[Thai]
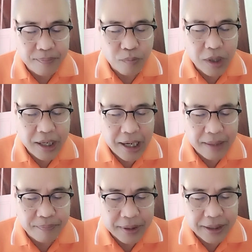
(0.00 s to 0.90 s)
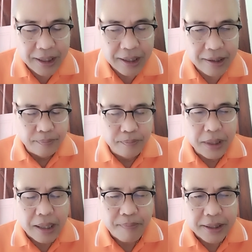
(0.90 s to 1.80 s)
บริหารประเทศ เมื่อ
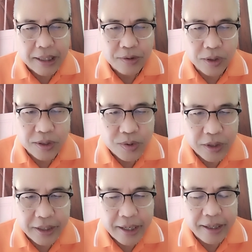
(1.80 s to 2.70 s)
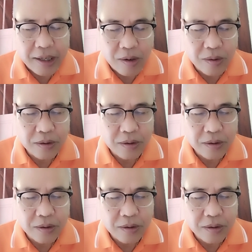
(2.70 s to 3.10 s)
ประชาชน ส่วนใหญ่เขา